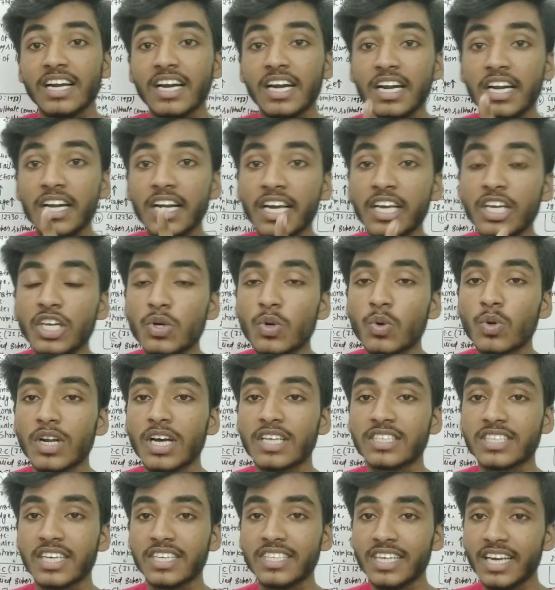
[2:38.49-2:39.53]
नहीं होना
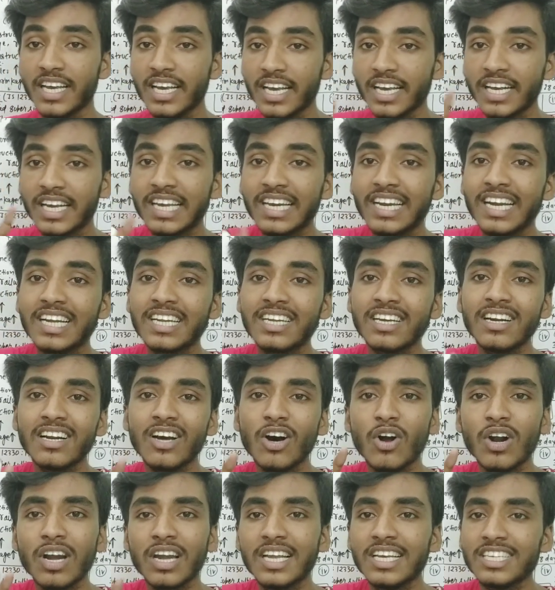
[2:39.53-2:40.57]
चाहिए ग्रेटर
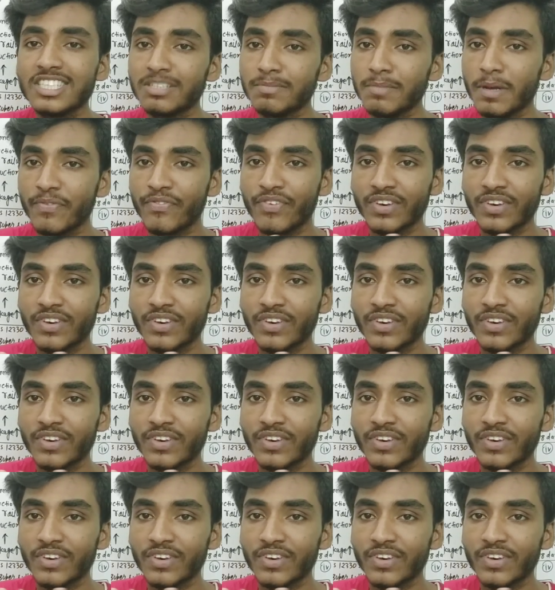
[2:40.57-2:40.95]
और लेस में